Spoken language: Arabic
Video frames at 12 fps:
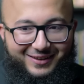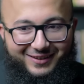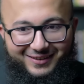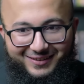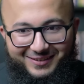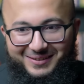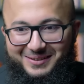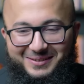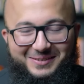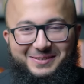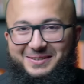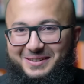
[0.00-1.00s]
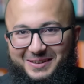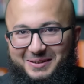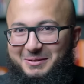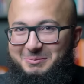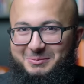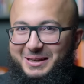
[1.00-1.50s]
آه
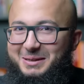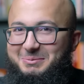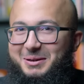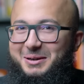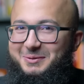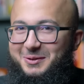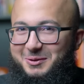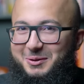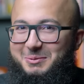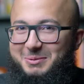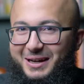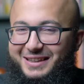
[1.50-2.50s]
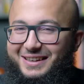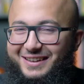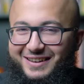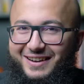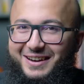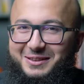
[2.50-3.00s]
ماني مره فخور بهذه
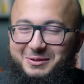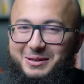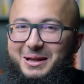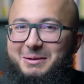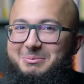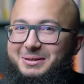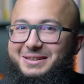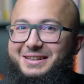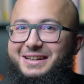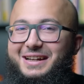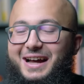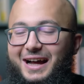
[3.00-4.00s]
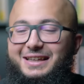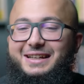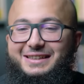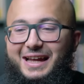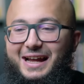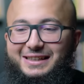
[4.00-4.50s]
القرارات كلها بد هذه كانت
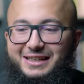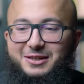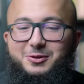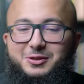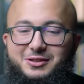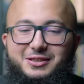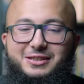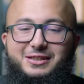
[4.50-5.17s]
حياتي يعني كنت